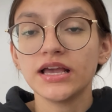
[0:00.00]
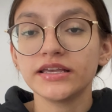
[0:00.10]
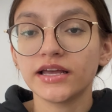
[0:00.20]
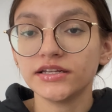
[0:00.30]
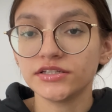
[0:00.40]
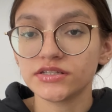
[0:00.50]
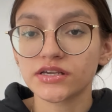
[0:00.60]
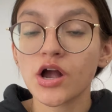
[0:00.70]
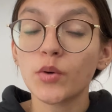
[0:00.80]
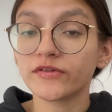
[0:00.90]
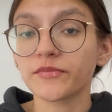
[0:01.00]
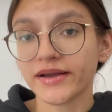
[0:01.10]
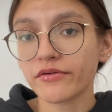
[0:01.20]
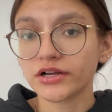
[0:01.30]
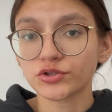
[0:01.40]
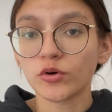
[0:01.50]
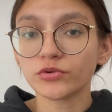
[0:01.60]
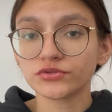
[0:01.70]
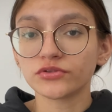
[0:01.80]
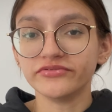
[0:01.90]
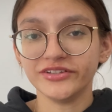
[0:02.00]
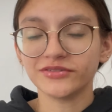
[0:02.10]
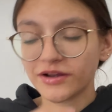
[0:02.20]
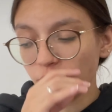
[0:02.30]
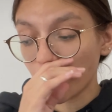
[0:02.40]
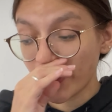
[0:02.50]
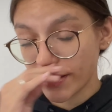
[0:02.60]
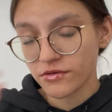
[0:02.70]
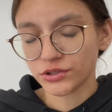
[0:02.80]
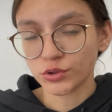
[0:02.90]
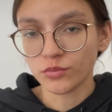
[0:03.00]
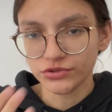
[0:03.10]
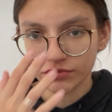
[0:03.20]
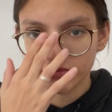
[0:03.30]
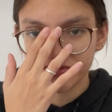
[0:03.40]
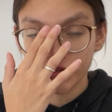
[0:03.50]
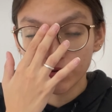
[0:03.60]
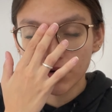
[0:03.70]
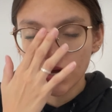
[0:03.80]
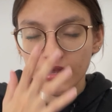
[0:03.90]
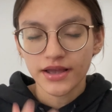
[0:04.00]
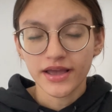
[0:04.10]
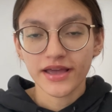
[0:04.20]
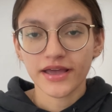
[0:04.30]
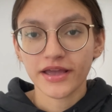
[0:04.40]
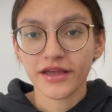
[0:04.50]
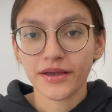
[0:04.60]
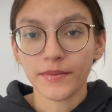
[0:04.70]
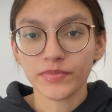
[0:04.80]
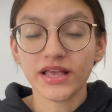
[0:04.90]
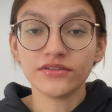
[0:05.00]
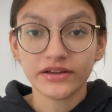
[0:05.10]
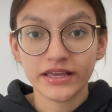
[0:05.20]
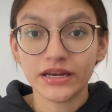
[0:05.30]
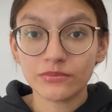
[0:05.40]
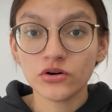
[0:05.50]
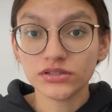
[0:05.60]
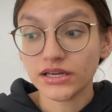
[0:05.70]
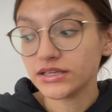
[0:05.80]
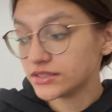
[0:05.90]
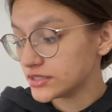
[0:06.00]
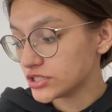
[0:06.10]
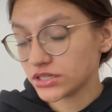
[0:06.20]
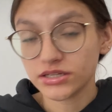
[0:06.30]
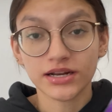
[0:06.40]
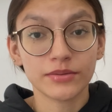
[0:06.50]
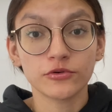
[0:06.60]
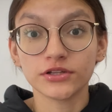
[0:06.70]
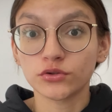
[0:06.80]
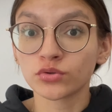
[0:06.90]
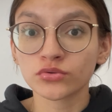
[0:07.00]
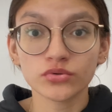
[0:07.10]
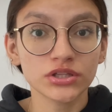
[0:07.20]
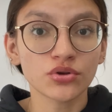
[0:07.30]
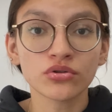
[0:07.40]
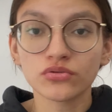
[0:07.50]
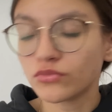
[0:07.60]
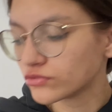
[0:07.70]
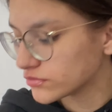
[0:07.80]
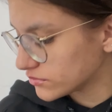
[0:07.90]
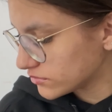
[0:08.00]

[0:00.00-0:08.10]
E ele disse que como eu vou pegar um cachorro muito novinho, né, como eu peguei um cachorro muito novinho, é, ele vai querer morder. E sim, gente, ele quer morder tudo e todo mundo.